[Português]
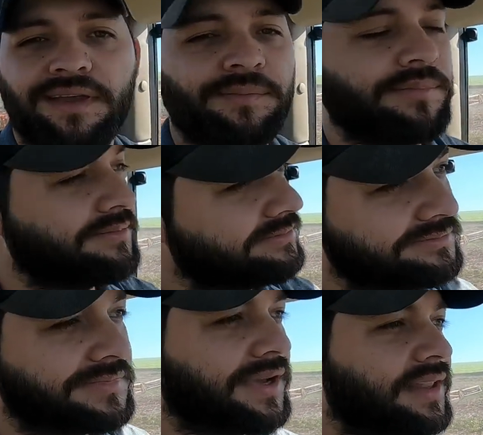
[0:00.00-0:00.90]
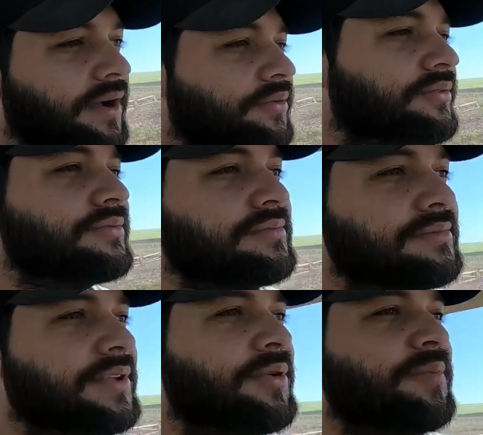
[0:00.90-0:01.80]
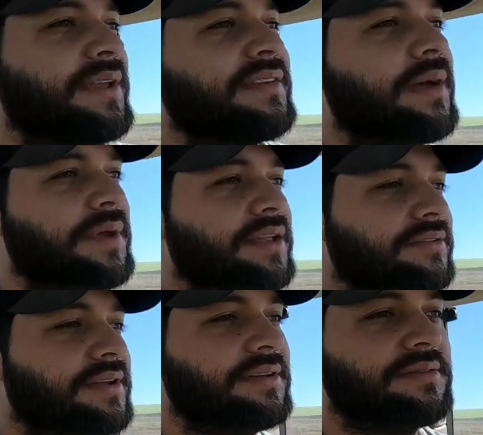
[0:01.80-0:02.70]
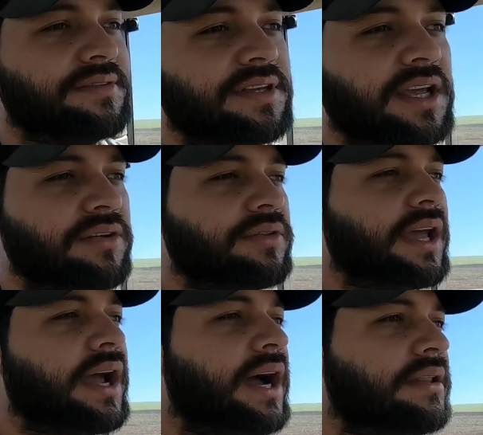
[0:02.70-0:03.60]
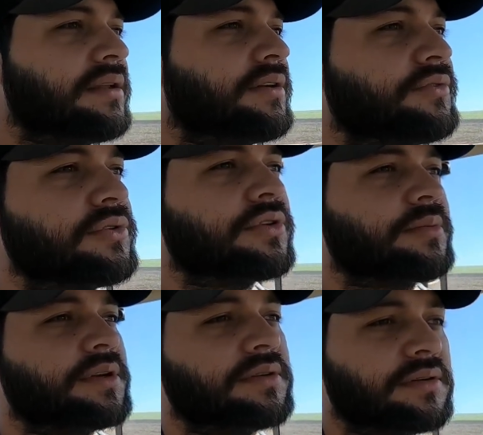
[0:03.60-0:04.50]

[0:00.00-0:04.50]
É, cada um ter é um pensamento, né? E ele não tá errado não, viu, turma?